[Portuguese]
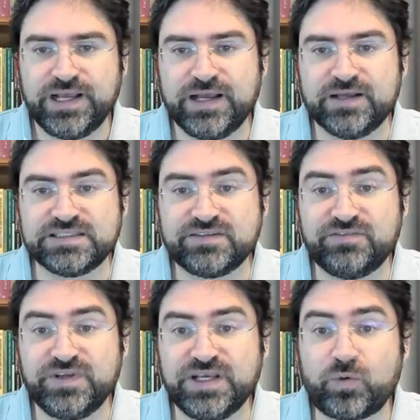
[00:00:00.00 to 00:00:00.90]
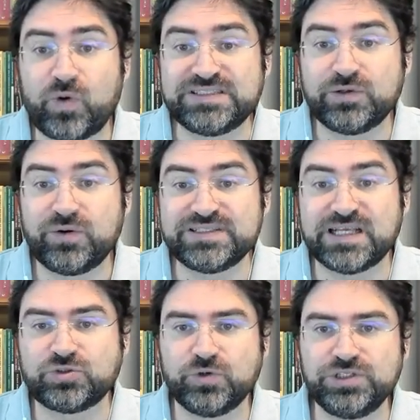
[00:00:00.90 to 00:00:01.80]
Né? Você vai ver quais são as
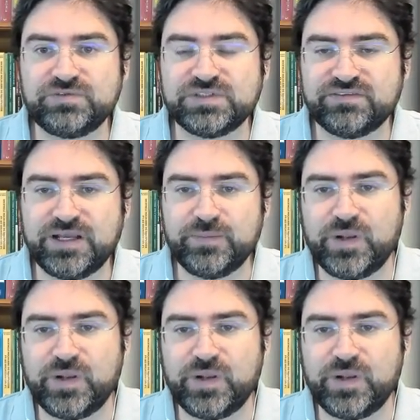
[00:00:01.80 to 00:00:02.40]
ações que você vai